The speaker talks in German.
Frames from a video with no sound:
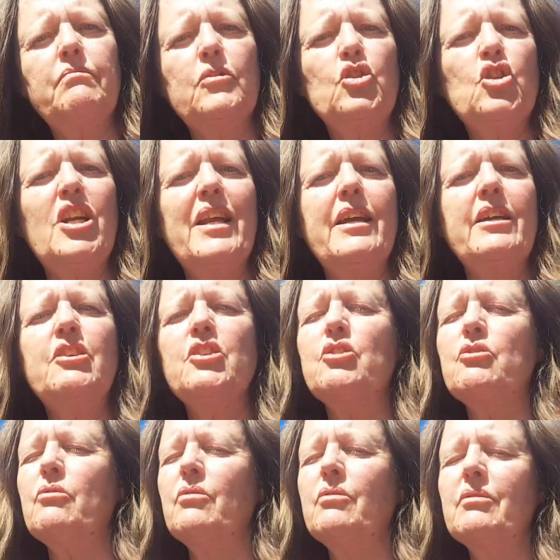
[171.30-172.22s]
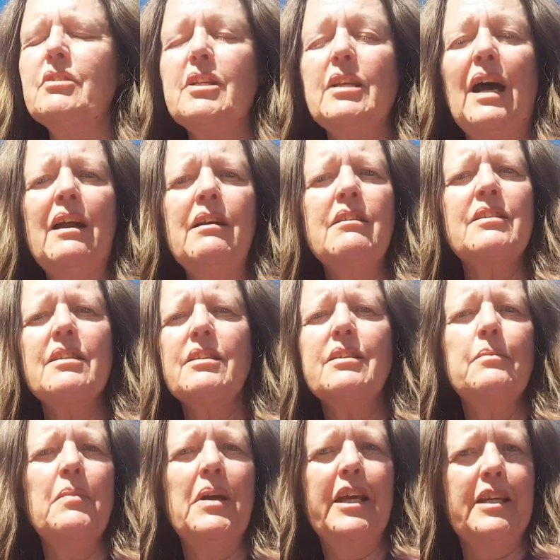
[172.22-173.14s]
schlecht und alles
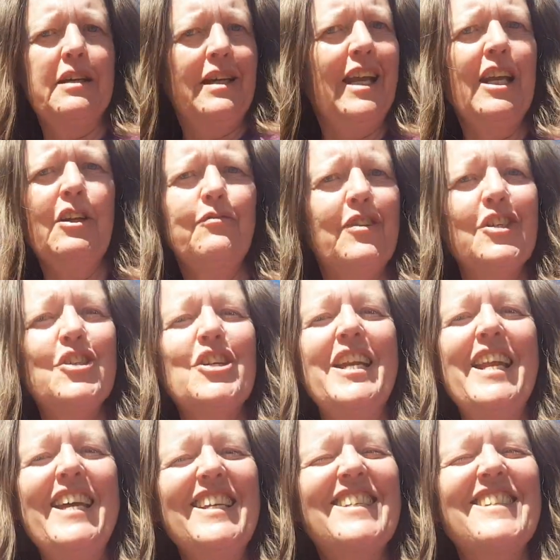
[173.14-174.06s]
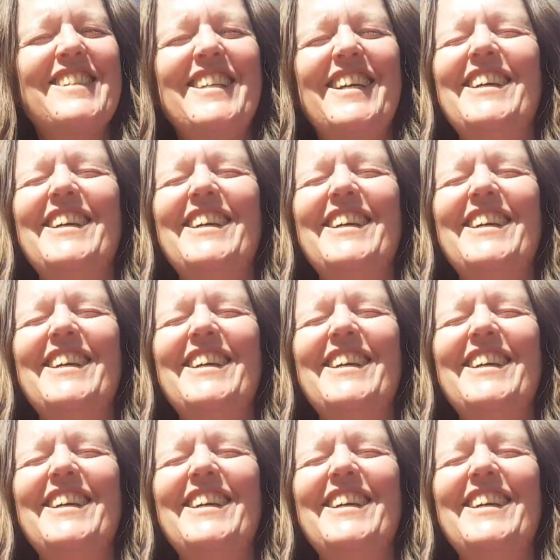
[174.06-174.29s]
ist immer irgendwie schlecht.